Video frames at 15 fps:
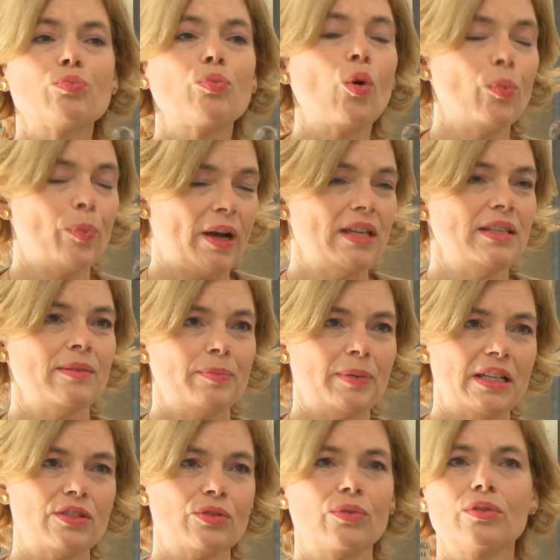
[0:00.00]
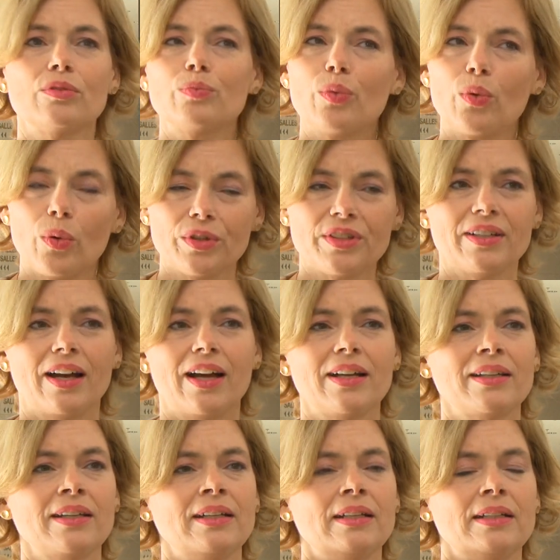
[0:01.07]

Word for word: pro Person pro Tag.